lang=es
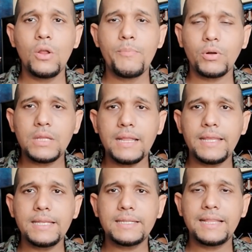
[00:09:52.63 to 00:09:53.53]

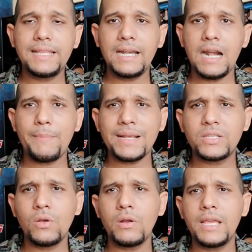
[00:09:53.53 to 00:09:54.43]
importante es que tiene la
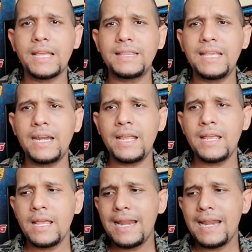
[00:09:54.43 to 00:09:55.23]
pasión y que tiene